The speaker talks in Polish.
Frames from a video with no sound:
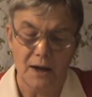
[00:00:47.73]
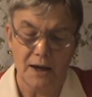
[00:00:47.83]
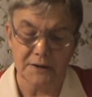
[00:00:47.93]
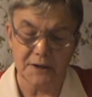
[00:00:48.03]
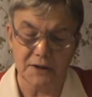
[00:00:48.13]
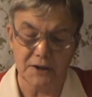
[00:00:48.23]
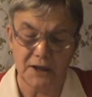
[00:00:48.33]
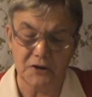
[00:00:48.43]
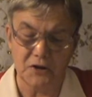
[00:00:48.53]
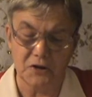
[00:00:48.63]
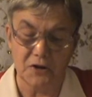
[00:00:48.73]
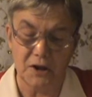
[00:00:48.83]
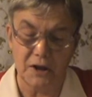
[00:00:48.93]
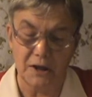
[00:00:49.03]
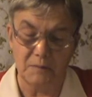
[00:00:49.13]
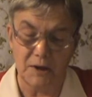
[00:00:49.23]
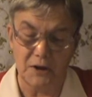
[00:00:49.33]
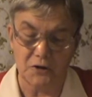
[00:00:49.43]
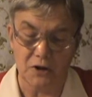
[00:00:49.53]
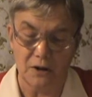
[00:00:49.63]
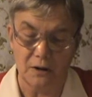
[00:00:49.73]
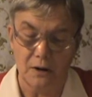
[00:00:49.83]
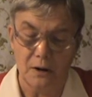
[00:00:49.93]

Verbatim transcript: a zasadzić te najmniejsze –